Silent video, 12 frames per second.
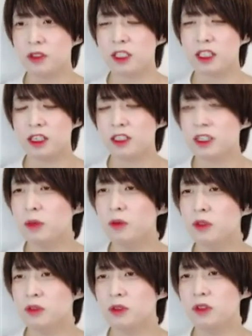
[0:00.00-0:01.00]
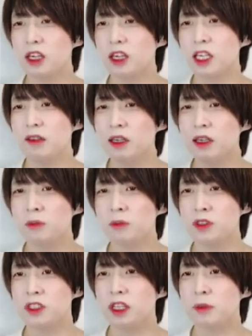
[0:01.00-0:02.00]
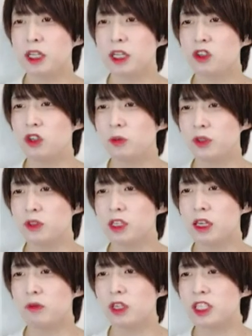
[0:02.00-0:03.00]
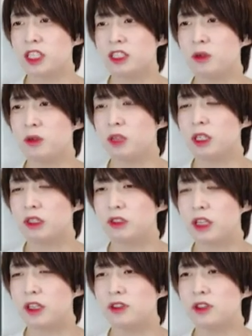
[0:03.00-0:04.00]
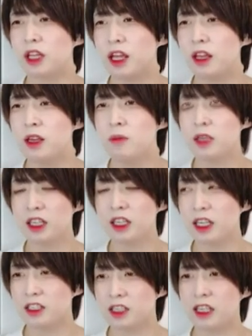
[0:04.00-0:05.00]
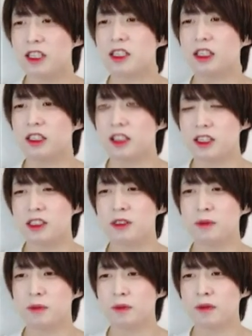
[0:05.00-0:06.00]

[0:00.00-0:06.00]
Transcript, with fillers: そうですね。しかも、その段階では、もうすでにプラットフォームの細部を意識することなくできるので、かなり扱いやすかったです。